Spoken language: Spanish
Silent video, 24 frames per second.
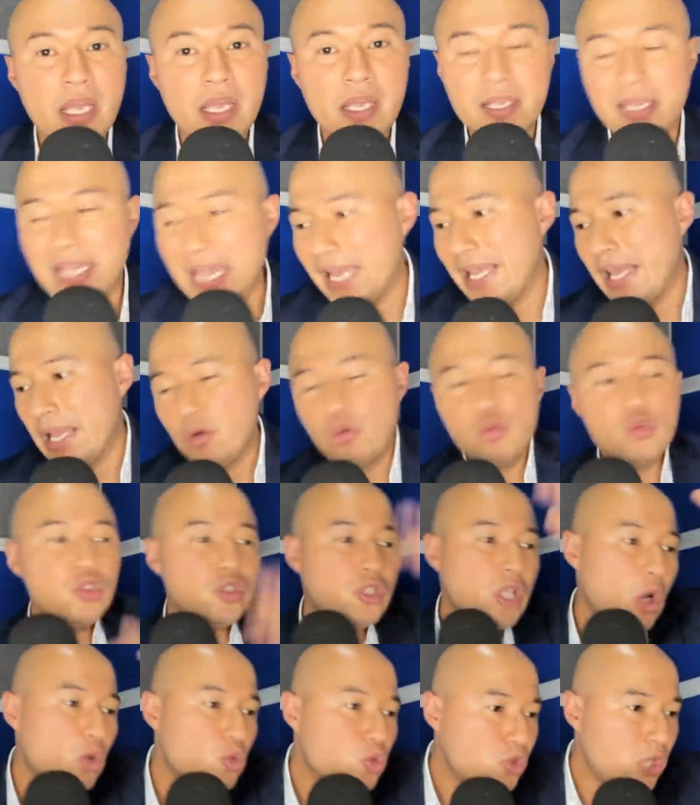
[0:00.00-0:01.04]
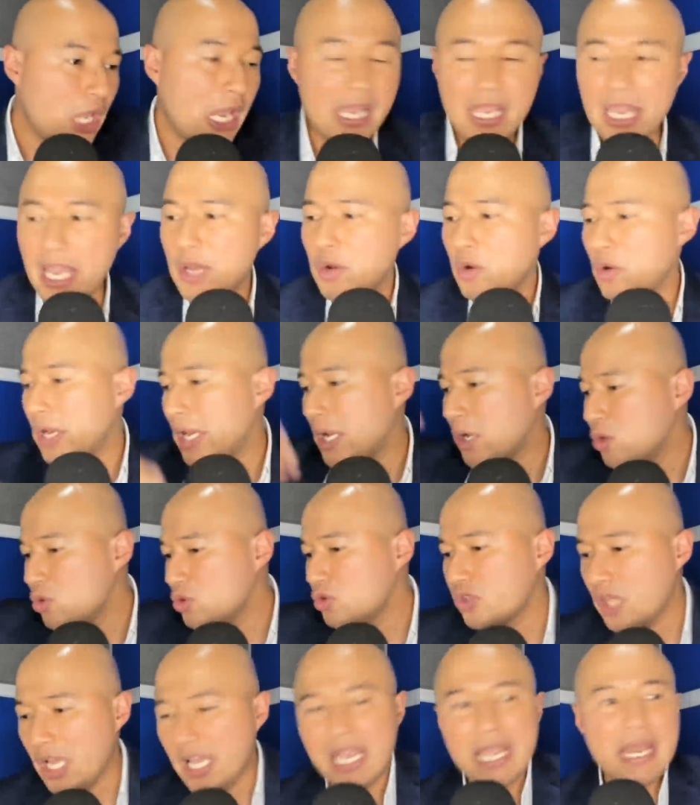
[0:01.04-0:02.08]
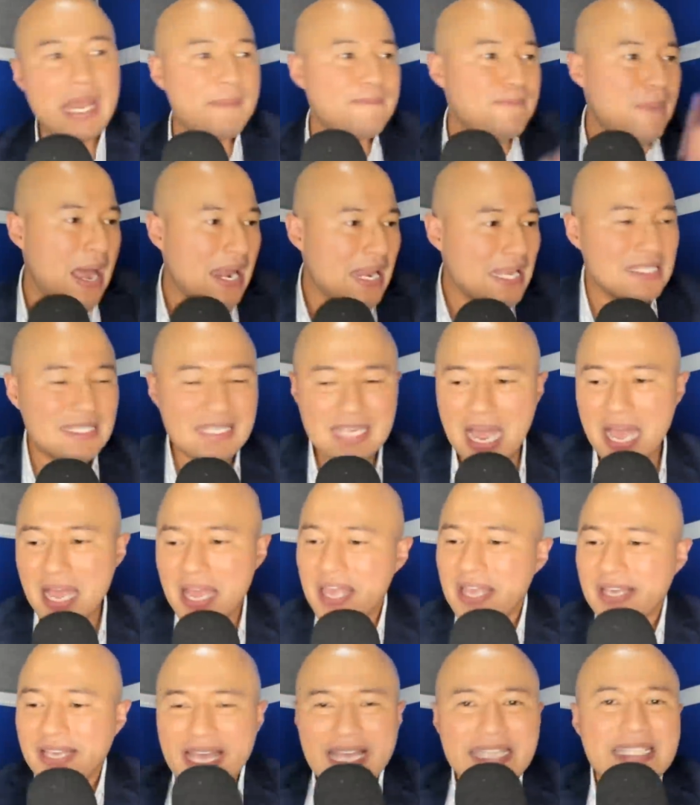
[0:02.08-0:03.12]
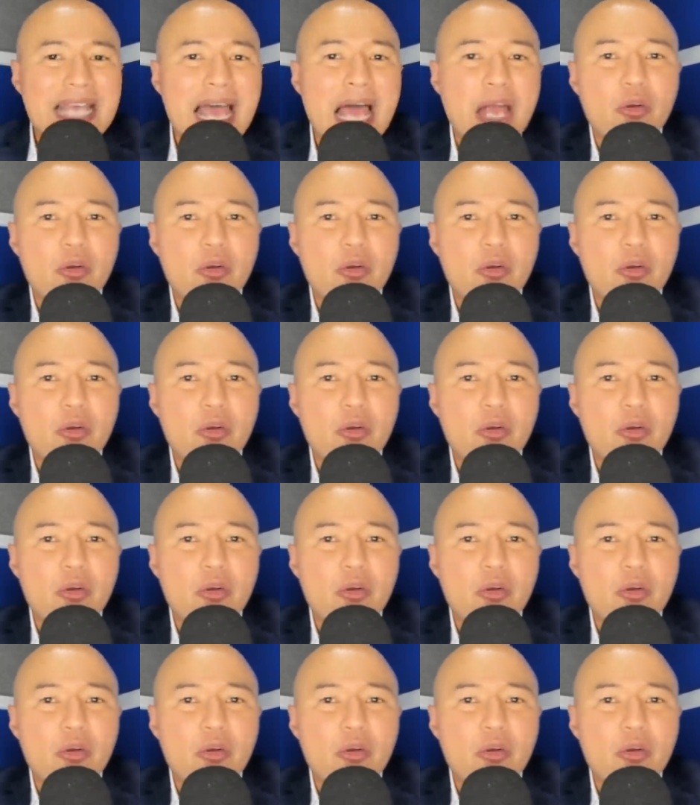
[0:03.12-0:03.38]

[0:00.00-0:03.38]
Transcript: Que le guste a usted, que no le guste, que le parezca, que sea el